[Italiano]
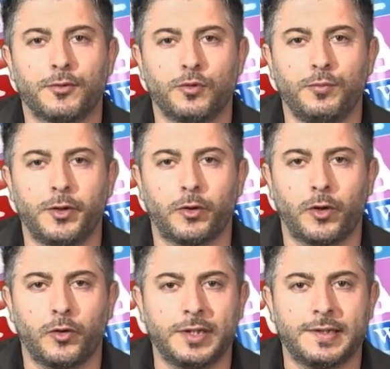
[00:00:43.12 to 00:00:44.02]
subito con
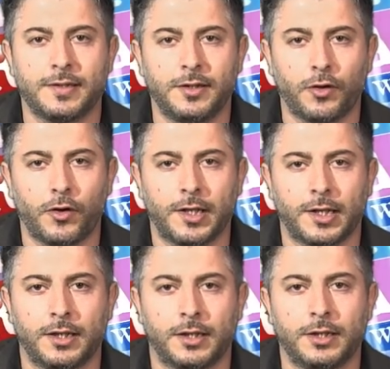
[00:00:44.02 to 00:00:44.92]
una notizia di
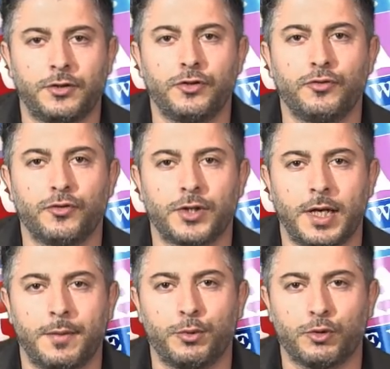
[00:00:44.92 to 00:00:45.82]
cronaca che ci giunge
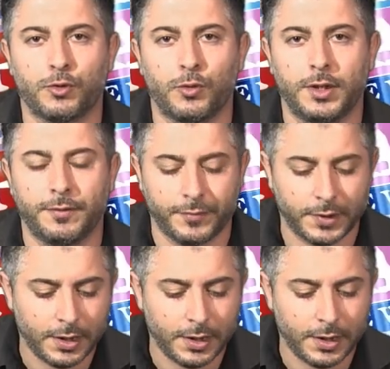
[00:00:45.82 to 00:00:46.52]
da Pozzuoli.